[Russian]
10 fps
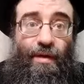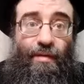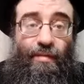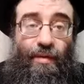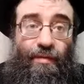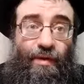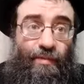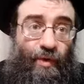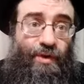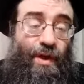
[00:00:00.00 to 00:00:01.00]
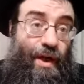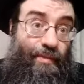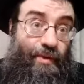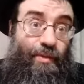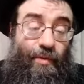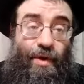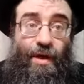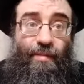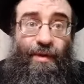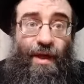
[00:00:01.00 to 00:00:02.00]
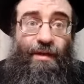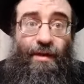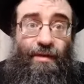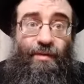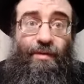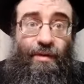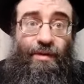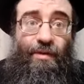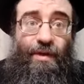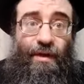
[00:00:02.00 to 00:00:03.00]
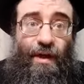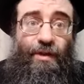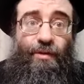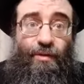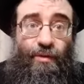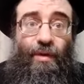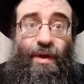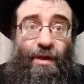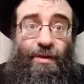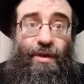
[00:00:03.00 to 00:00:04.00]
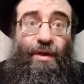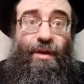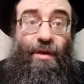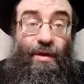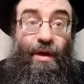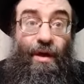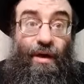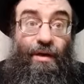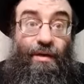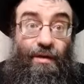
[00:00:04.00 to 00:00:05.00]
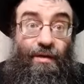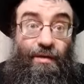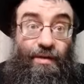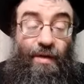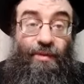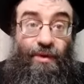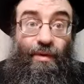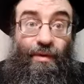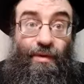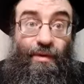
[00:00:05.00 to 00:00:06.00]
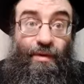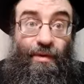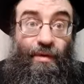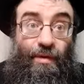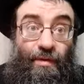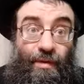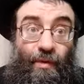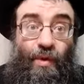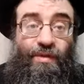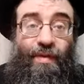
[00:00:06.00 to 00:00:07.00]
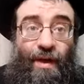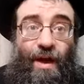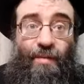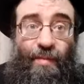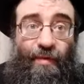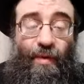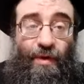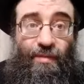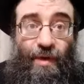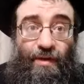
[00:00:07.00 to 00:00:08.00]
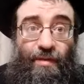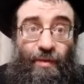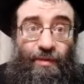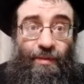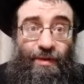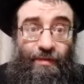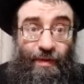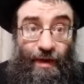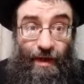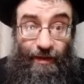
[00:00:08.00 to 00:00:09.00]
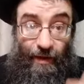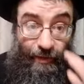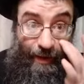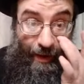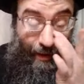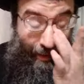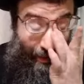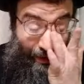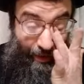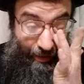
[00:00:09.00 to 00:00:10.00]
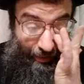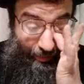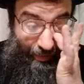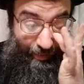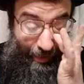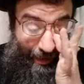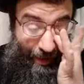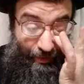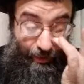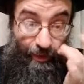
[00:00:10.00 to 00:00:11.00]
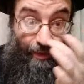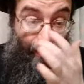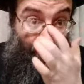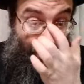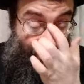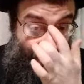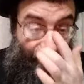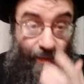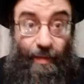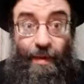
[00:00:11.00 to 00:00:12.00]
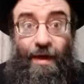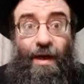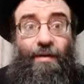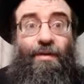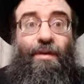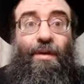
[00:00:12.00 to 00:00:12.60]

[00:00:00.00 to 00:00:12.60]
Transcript: Вот. Возможно, как пишут многие комментаторы, тут дело не ограничивалось только лишь а, тем, что он косвенно как бы привел к их смерти. Может быть, действительно, когда он э, предполагал, что Давиду помогают